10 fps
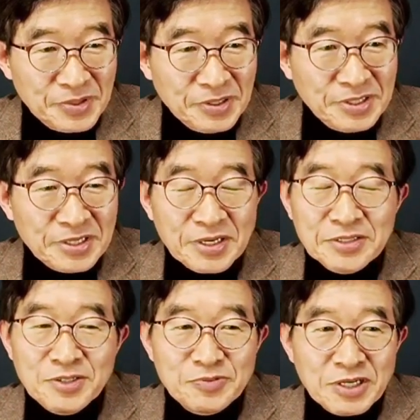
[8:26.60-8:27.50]
어젠가
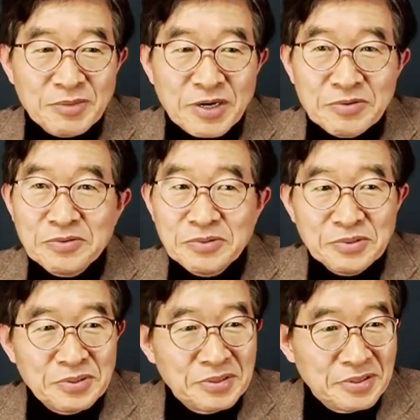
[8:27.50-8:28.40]
그러니까
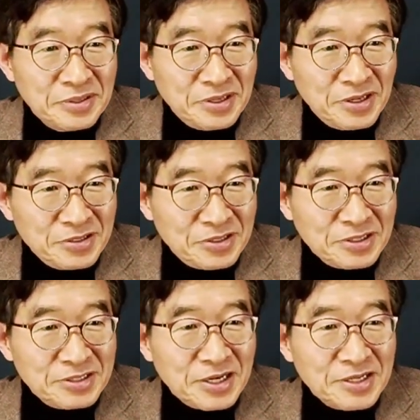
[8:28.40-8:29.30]
집사람하고 예,
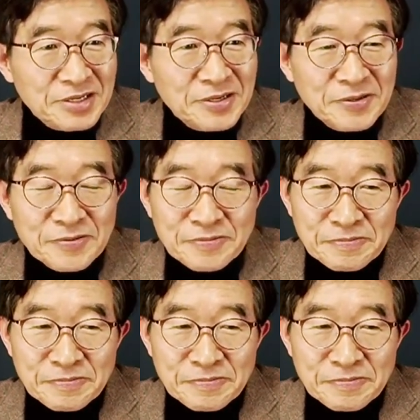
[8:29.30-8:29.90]
식사하다가